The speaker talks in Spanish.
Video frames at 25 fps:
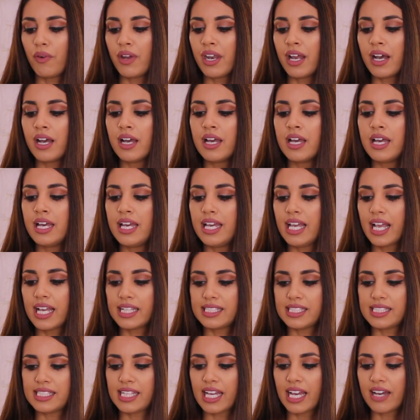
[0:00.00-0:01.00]
buena y
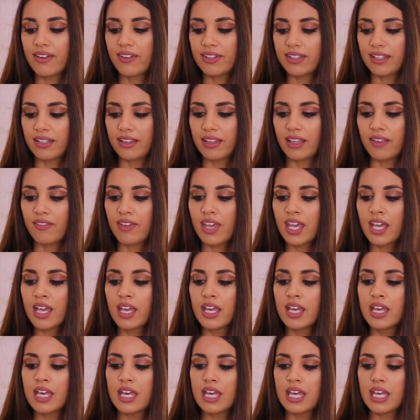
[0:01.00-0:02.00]
que se seca bastante
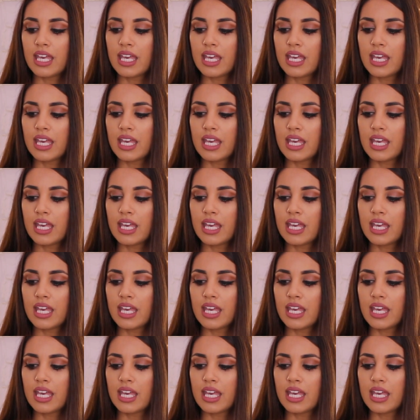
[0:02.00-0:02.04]
bien